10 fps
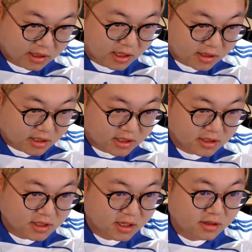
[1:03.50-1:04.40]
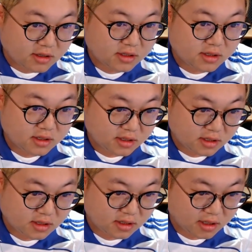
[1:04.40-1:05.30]
게, 괜찮으세요?
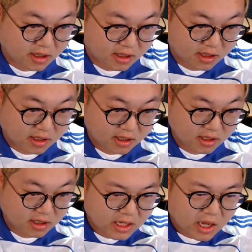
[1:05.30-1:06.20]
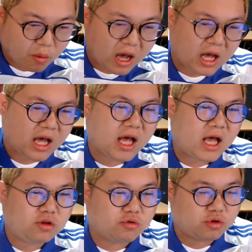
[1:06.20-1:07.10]
예.
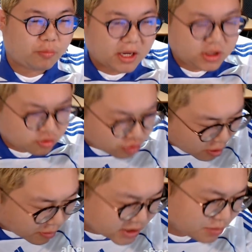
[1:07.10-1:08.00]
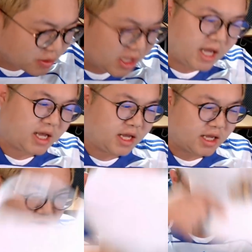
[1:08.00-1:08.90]
와, 또 우리 또 119개
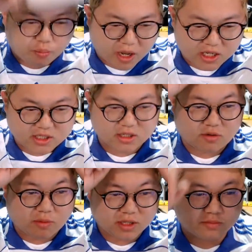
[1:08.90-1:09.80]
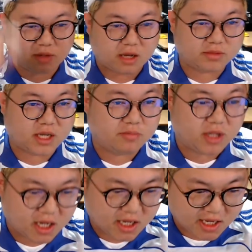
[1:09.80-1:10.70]
고맙습니다. 녹방 인증님 고맙습니다.
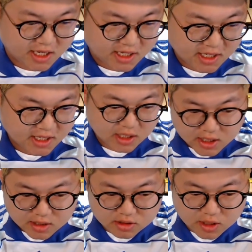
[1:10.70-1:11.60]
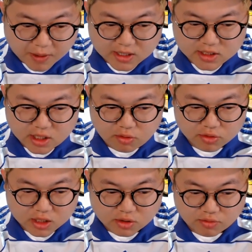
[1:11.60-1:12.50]
감사합니다. 이제
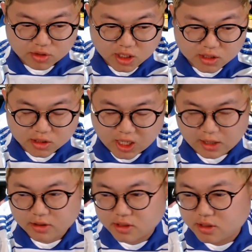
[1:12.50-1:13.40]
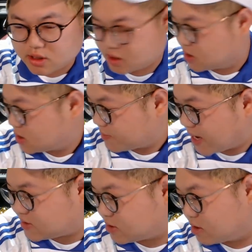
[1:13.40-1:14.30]
바르셀로나 저도 이제 그 테러를
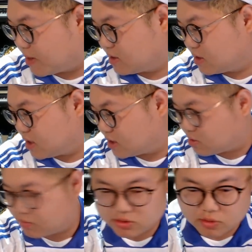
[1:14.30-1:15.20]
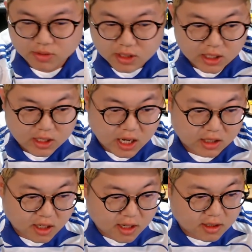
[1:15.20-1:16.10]
봤어요. 봤는데 정말 좀
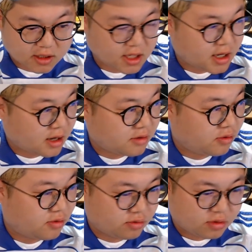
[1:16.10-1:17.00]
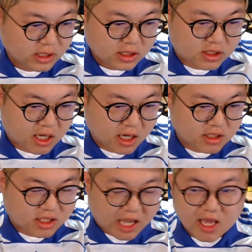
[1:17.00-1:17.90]
안타깝게 생각하고 제가
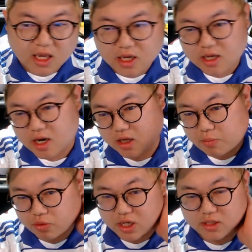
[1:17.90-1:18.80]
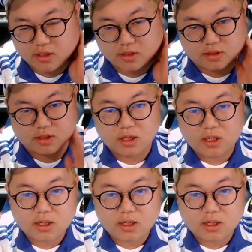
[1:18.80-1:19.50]
이제 다행이라기보다는